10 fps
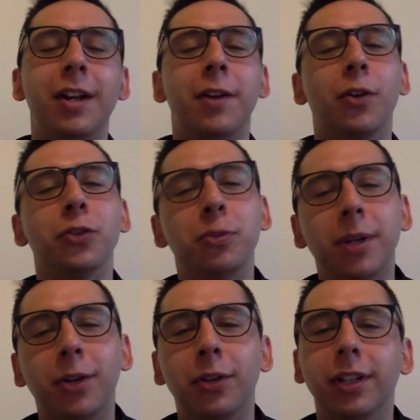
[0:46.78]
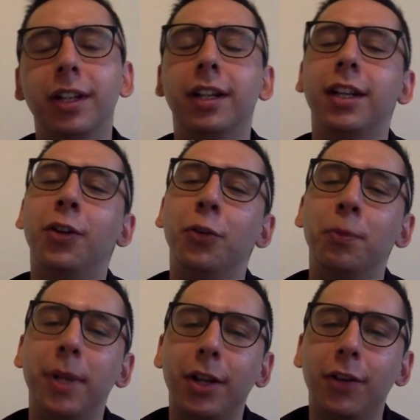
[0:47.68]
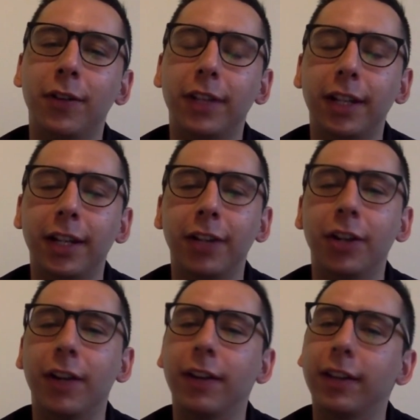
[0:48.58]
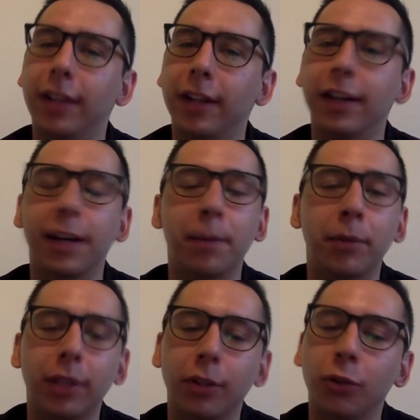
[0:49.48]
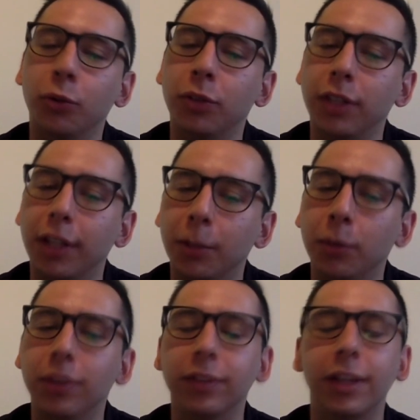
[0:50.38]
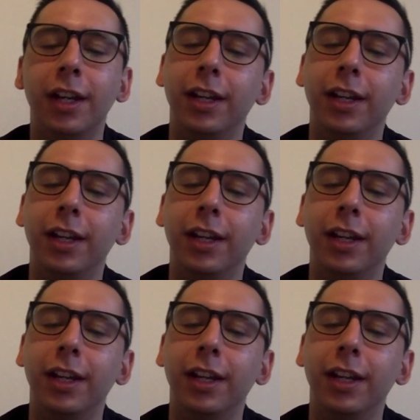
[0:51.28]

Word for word: con su mascota y con un médico veterinario que va a estar respondiendo sus inquietudes